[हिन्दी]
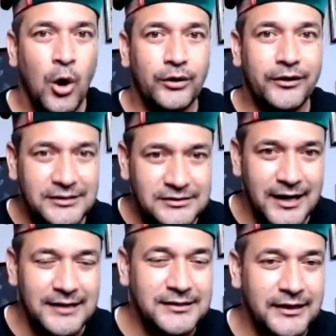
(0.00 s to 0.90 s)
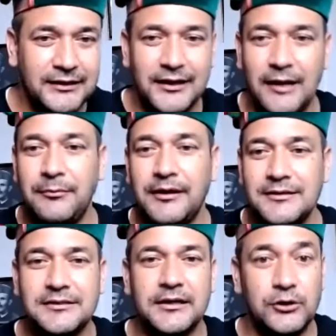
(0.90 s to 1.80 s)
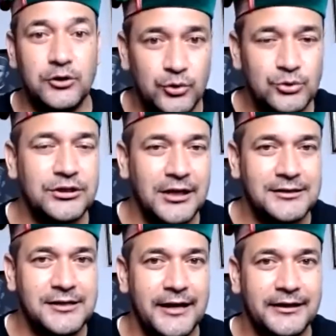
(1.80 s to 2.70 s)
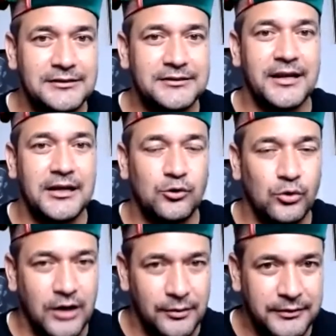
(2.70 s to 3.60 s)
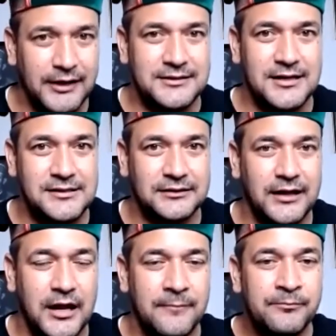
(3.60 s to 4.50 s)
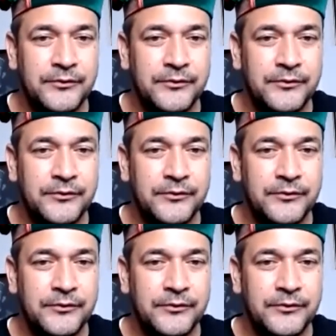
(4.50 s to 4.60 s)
और किस तरह से इन केमिकल्स का यूज किया जाए किस तरह इनको कम किया जा सकता है